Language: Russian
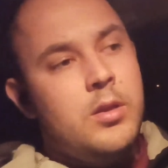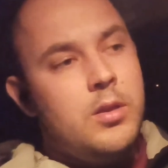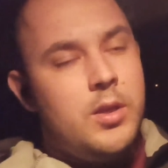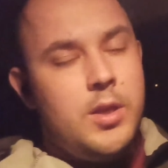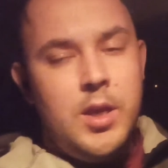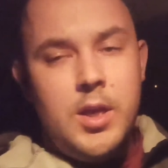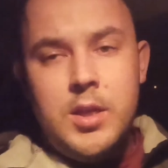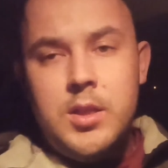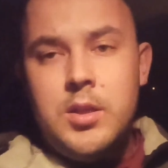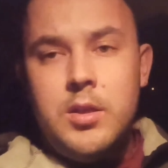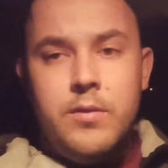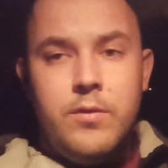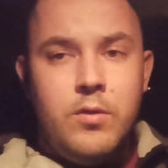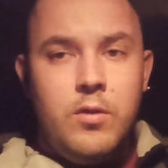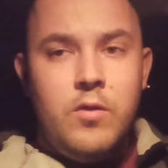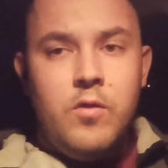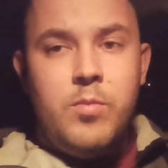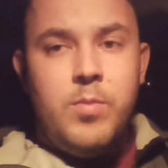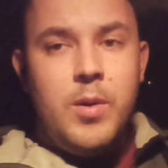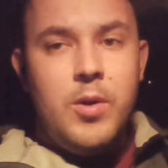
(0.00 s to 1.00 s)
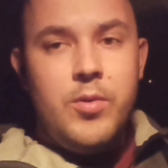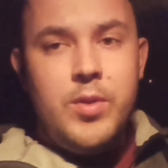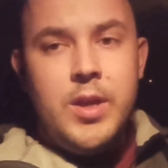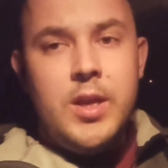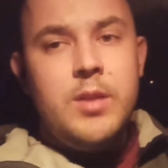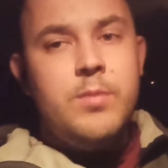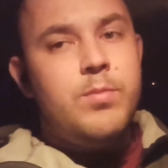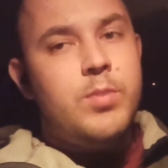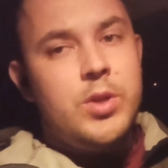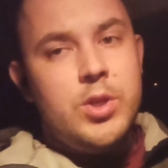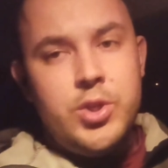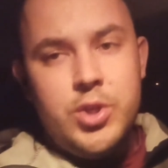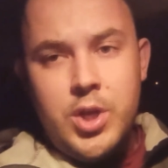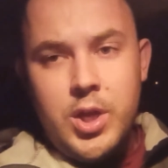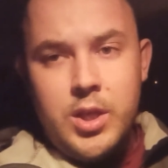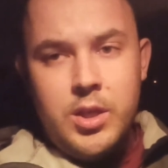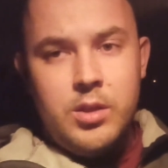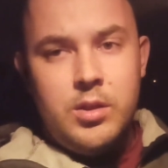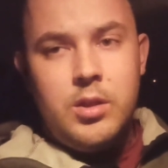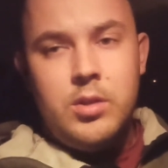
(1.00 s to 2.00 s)
Едете его выполнять,
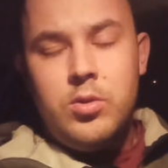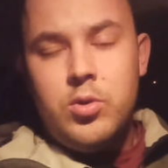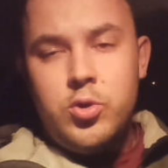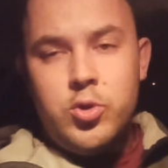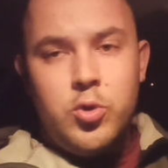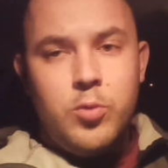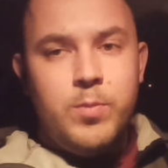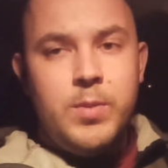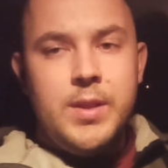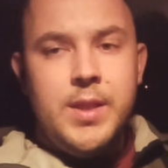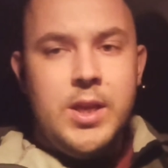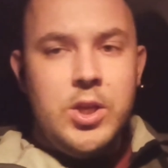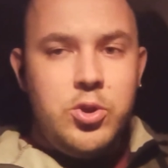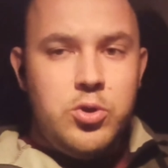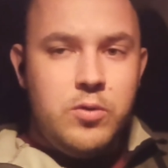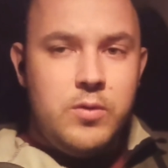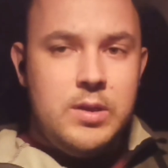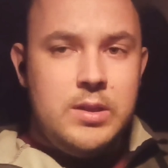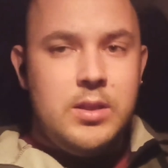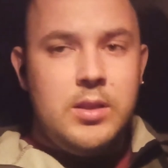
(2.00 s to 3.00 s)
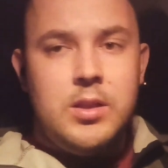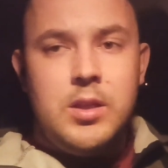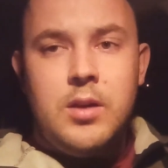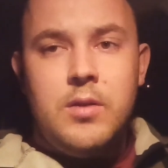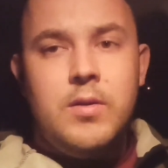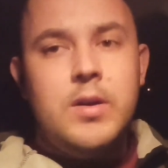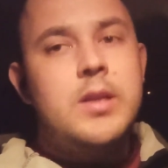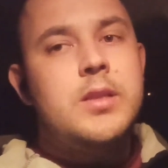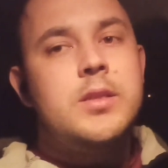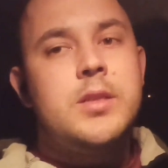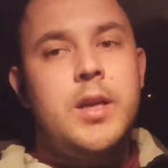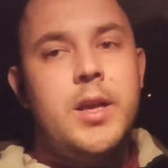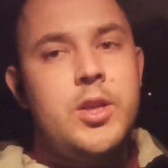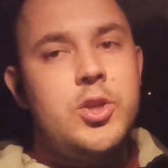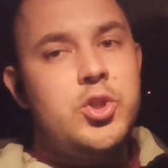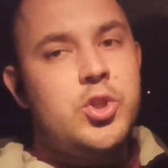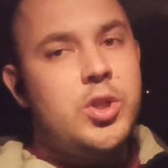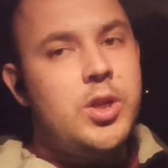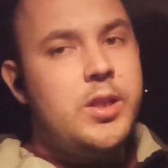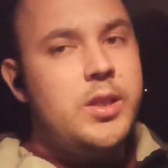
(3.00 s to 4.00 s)
приезжаете на точку подачи, у вас открывается
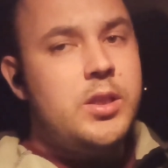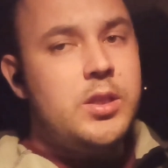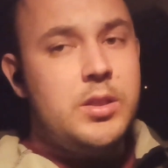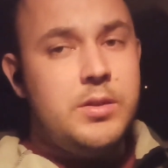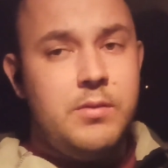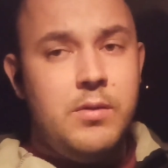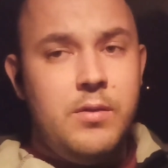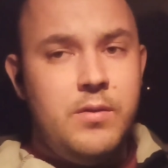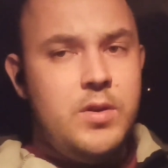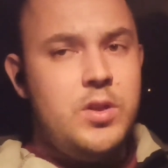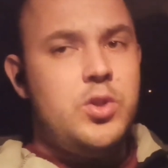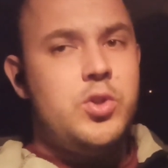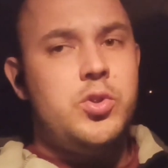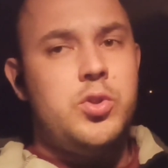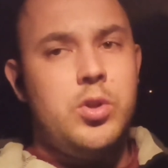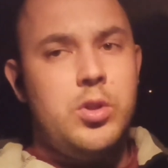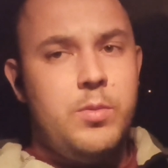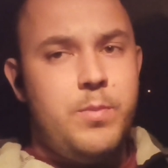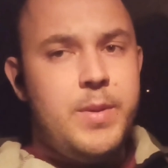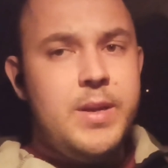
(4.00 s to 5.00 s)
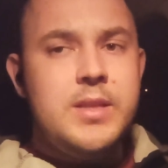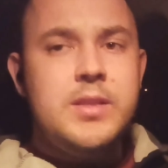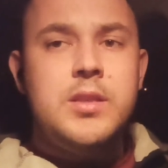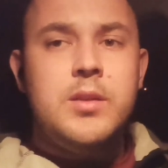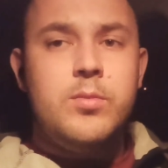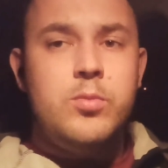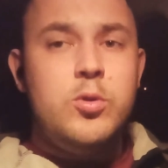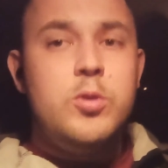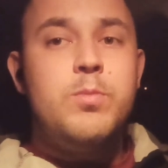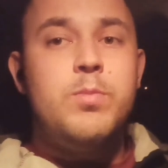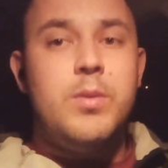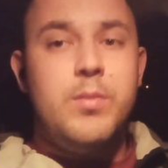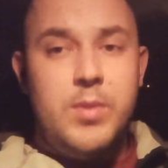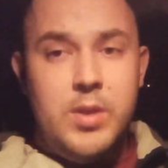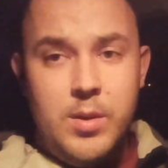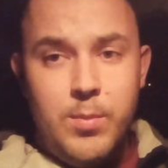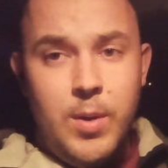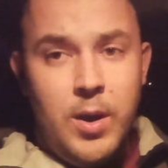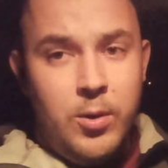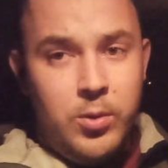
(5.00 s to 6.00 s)
конечный адрес, и вы видите, что эта поездка будет по
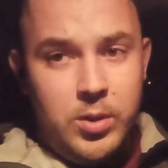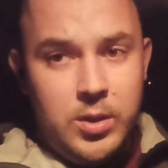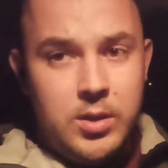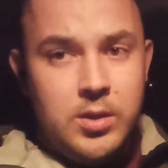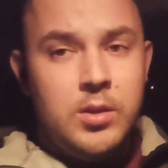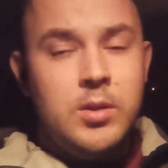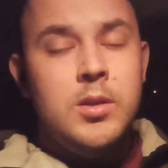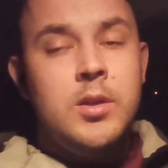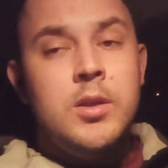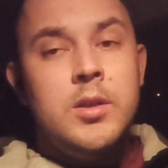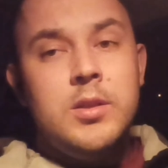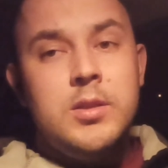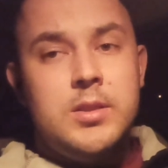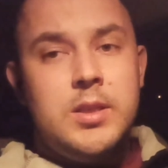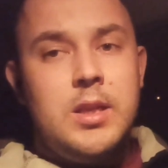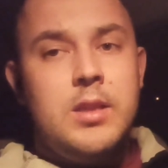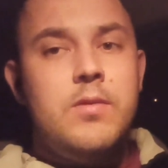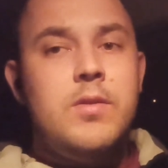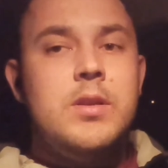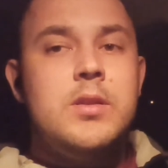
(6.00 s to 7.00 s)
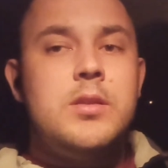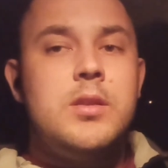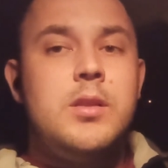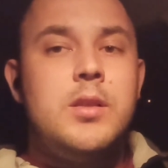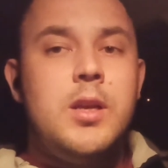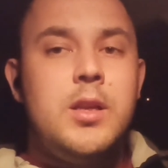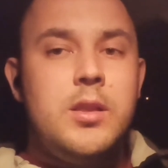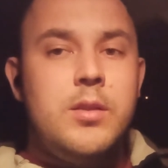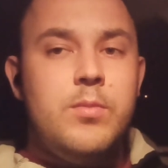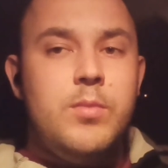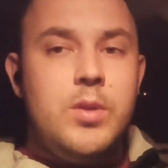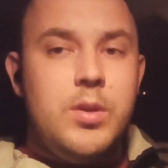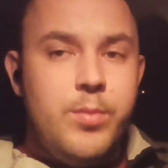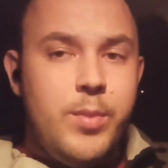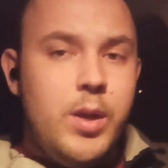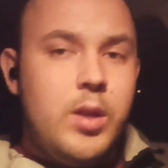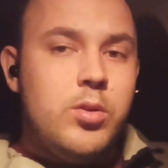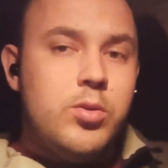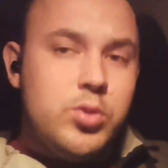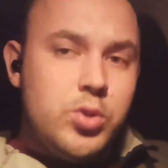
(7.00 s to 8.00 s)
минималке. Соответственно, надо
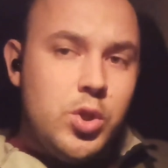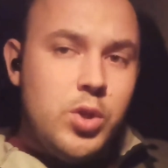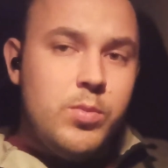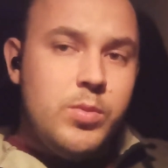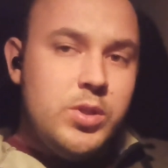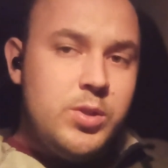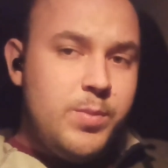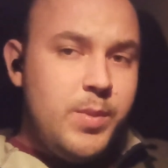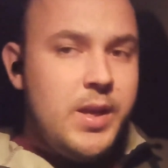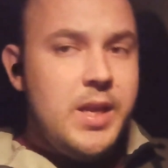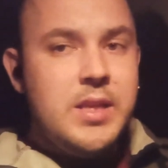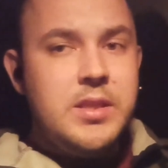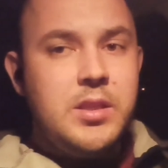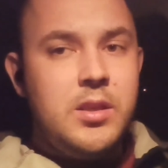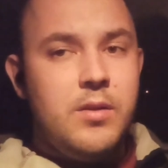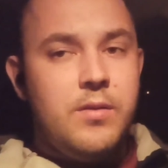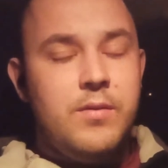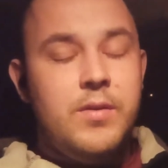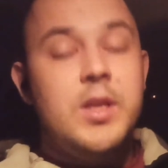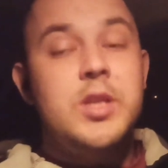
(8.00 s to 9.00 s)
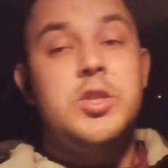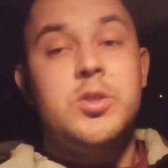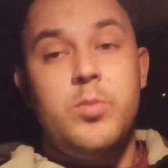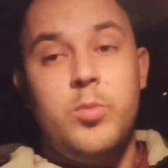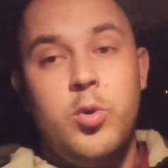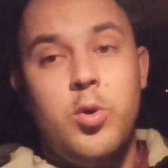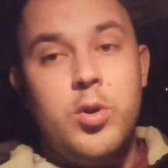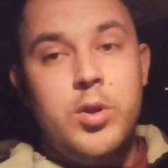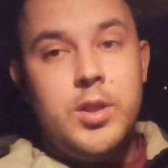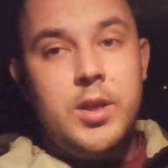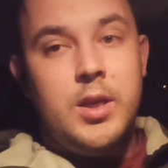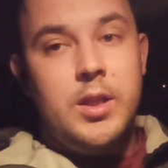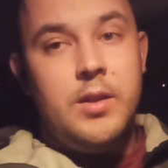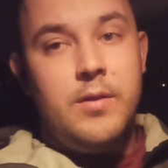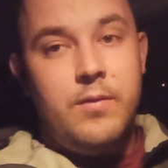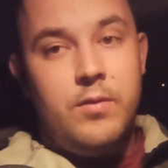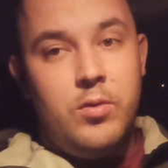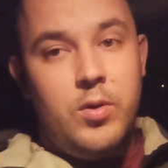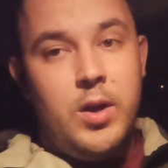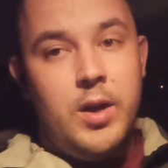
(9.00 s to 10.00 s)
минимальную стоимость поездки, в нашем городе
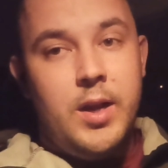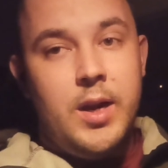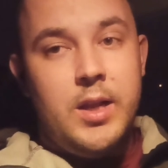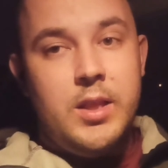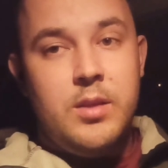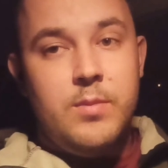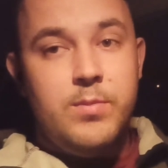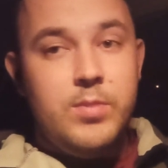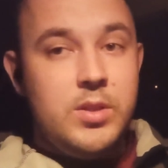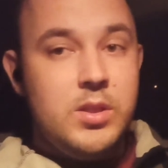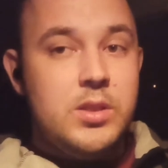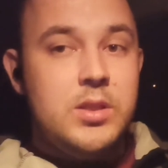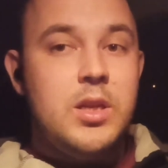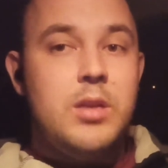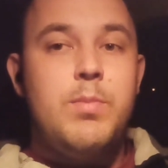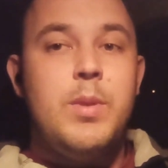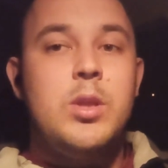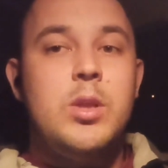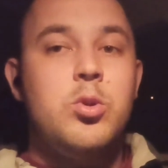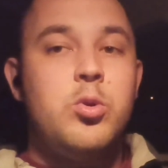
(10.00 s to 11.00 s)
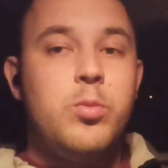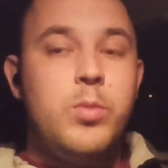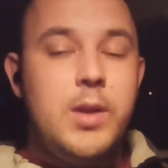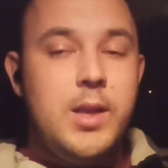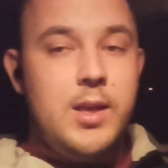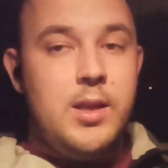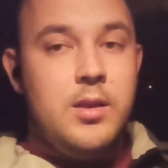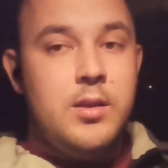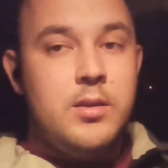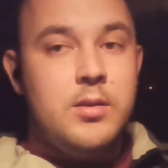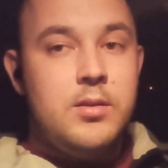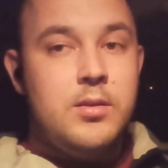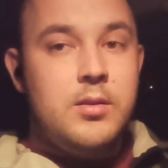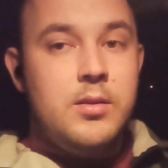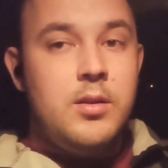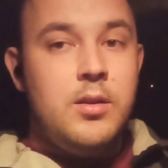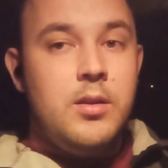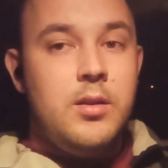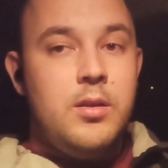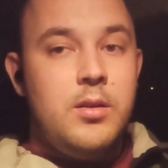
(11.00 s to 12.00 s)
она в Волгограде 55 рублей,
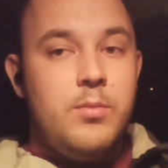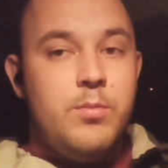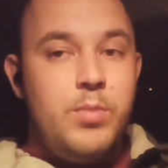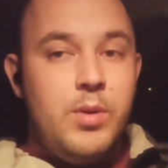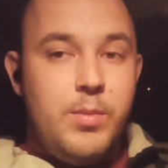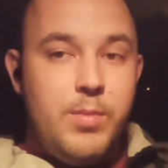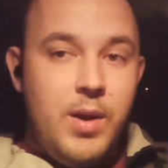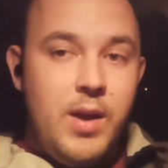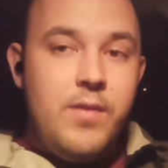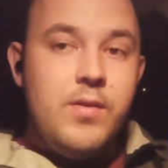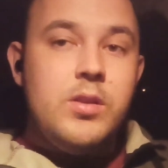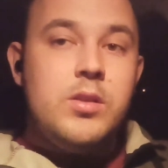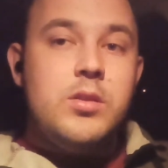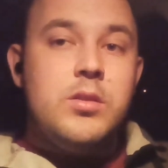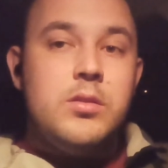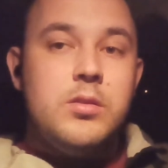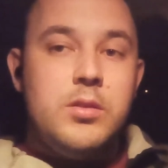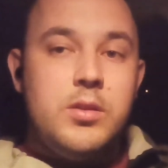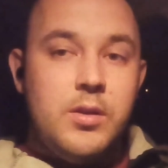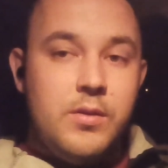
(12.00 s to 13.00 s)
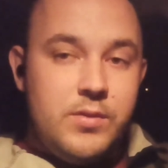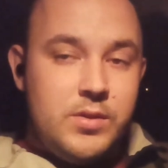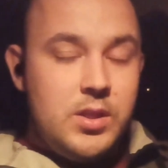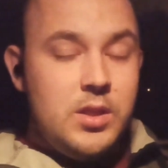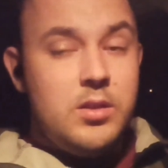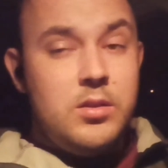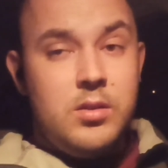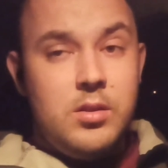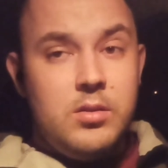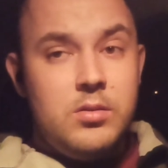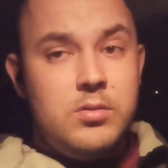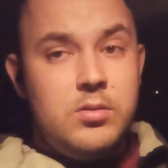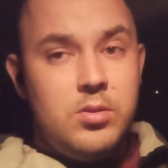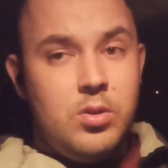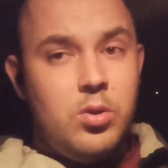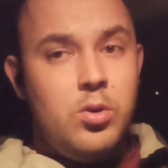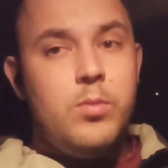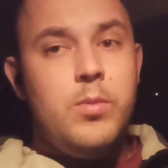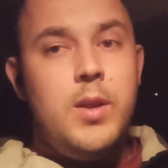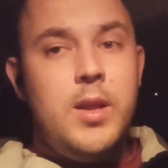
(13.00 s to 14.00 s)
прибавить коэффициент
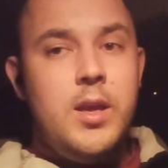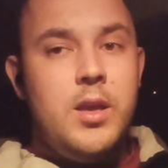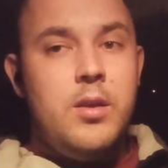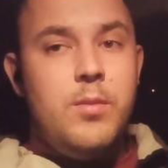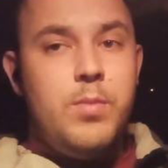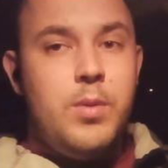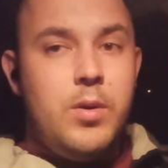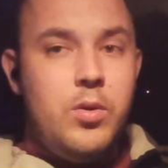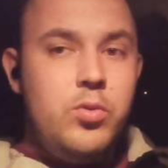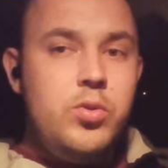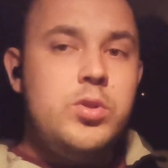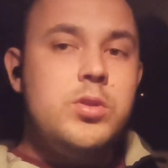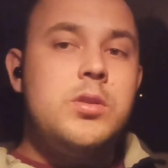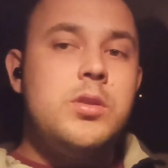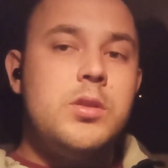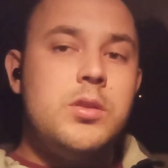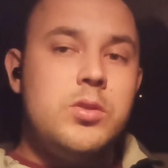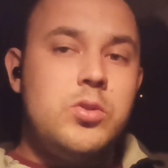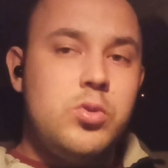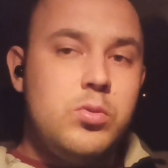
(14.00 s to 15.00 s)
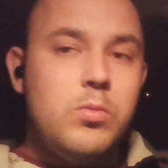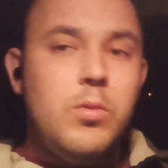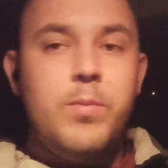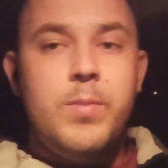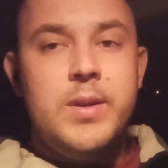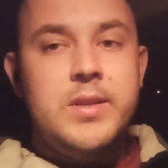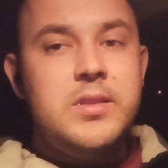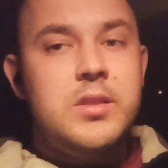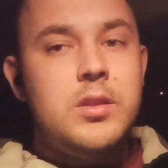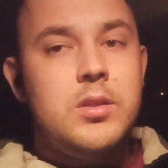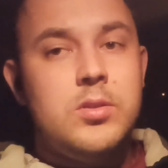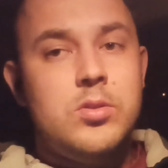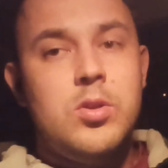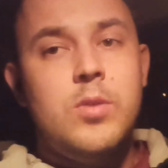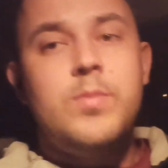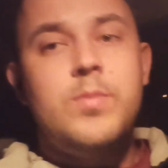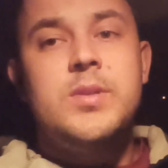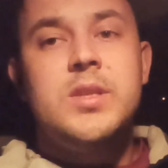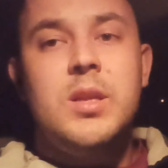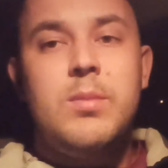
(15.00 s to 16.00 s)
100 рублей, и получится сумма поездки
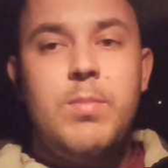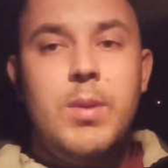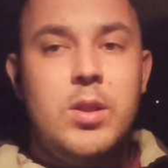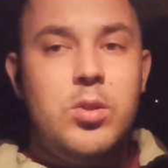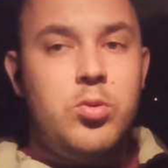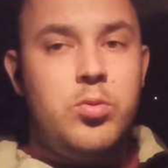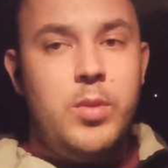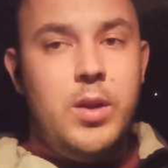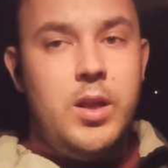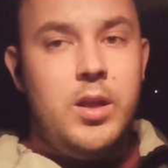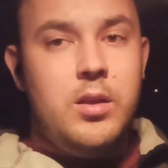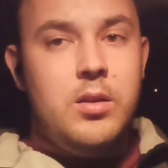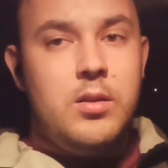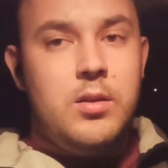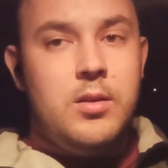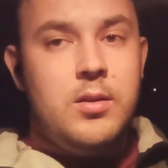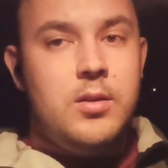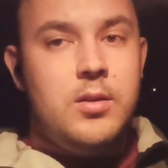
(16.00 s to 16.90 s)
155 рублей.